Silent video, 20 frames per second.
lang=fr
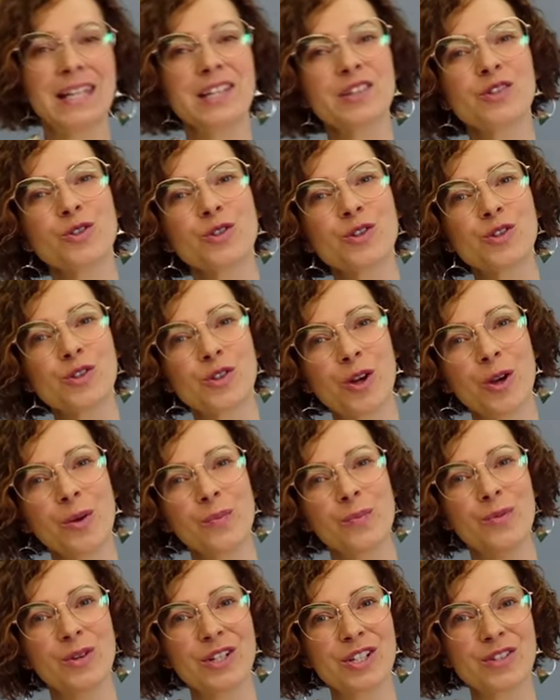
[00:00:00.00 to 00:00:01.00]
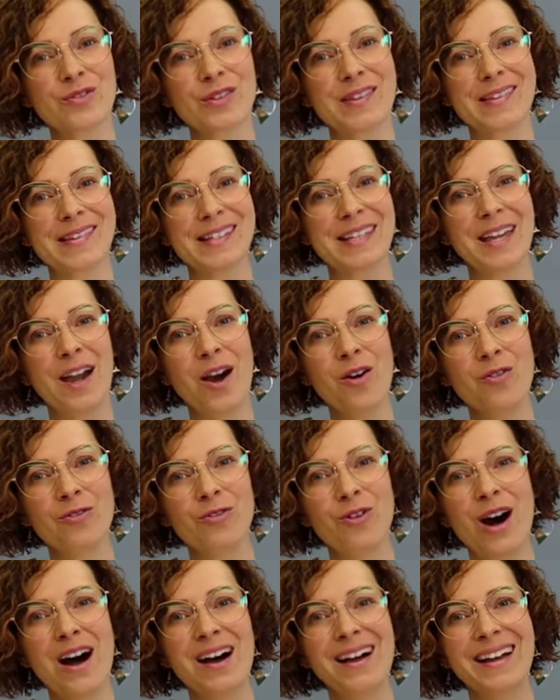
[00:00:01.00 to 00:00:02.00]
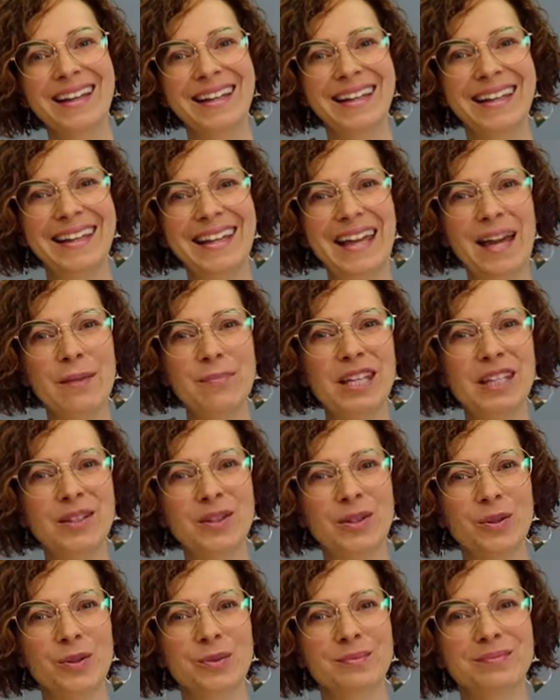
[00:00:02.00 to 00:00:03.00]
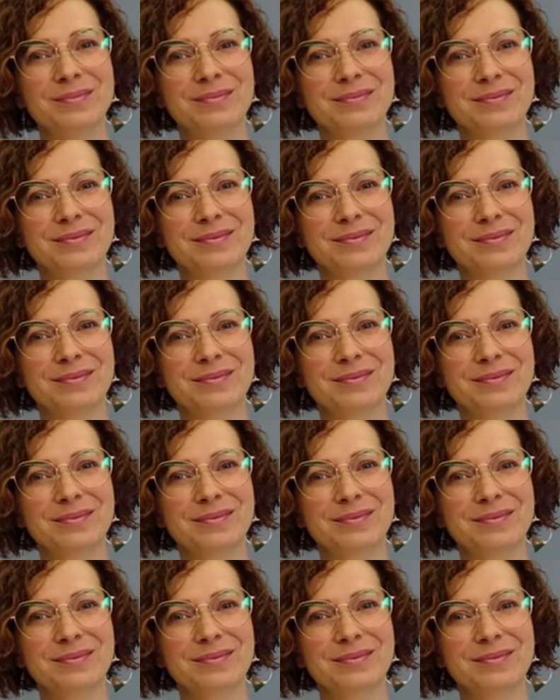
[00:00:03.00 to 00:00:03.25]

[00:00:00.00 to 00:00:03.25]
Et sur ce, moi je vous dis au revoir et à bientôt.